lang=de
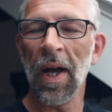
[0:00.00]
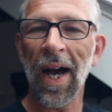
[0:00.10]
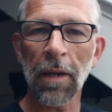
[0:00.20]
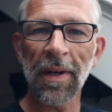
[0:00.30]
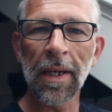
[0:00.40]

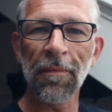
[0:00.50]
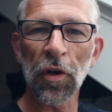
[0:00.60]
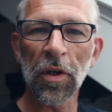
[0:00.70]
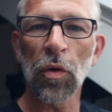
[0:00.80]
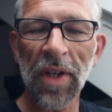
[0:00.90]
Hallo meine lieben
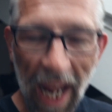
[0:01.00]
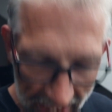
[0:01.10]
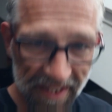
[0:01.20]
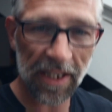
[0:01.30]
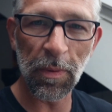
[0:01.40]
Freunde und
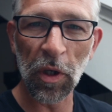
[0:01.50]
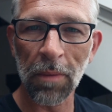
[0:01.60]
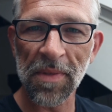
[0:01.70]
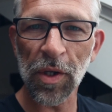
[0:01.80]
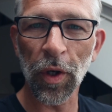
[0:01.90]
herzlich
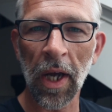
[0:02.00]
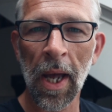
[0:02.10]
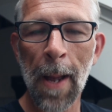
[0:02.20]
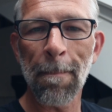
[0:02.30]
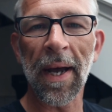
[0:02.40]
willkommen zurück
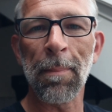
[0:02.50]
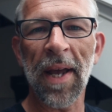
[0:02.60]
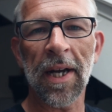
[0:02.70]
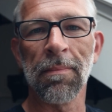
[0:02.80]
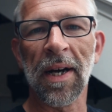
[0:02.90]
bei
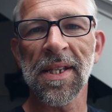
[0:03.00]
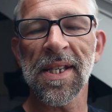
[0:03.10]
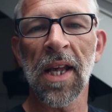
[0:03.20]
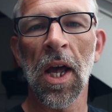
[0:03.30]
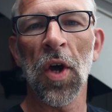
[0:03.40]

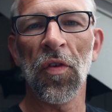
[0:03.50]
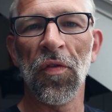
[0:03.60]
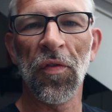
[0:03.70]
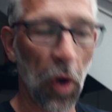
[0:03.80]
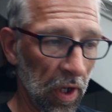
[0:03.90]
Bergmanns
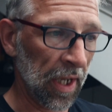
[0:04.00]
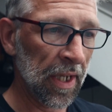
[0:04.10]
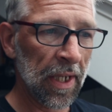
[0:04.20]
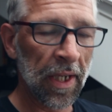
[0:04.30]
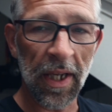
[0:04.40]
Woche.
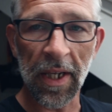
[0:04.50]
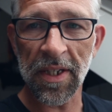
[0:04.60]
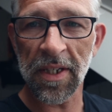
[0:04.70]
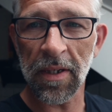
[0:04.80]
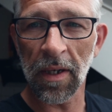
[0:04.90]

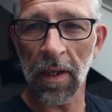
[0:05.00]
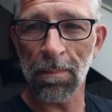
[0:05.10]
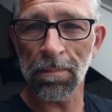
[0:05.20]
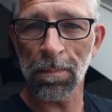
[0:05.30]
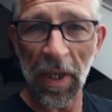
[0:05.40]
Ich äh,
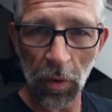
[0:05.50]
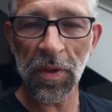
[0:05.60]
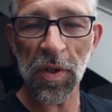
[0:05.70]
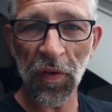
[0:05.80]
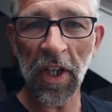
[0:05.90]
bin
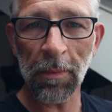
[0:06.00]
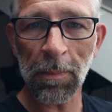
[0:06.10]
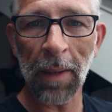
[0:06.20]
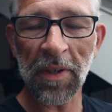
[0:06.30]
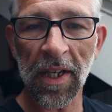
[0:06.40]
unzufrieden mit
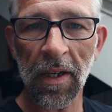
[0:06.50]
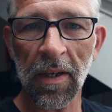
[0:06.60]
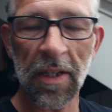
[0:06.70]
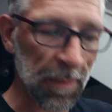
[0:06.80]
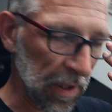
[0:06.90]
meinem
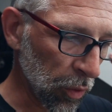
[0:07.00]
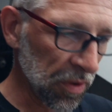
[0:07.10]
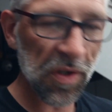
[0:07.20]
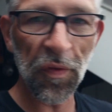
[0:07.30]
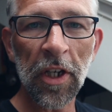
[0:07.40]
Kanal, ich bin
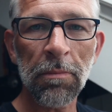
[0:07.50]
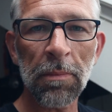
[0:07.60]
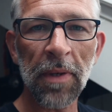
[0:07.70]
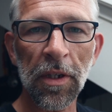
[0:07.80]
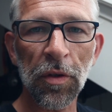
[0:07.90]
unzufrieden
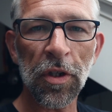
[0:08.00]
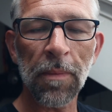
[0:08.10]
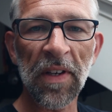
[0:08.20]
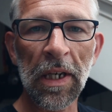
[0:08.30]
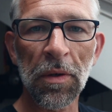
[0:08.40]
mit meinen
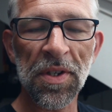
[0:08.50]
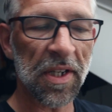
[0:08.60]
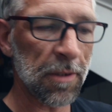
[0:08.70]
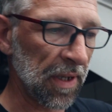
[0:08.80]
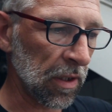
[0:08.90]
YouTube-Videos,
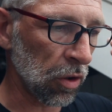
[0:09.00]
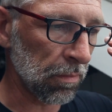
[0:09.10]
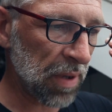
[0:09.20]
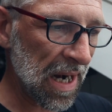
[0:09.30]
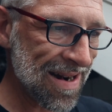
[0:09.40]
ich bin
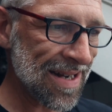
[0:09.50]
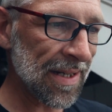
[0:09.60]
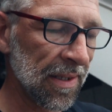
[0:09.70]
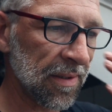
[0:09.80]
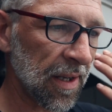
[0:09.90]

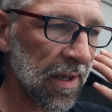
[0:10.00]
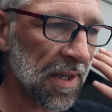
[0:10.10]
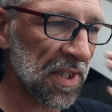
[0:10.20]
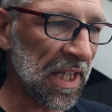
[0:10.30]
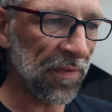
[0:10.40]
komplett
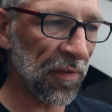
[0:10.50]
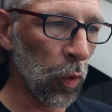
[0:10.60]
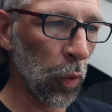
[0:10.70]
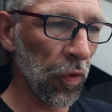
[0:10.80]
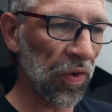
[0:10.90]

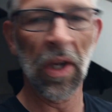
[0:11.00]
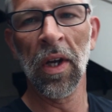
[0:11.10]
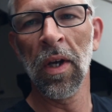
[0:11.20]
kreativlos.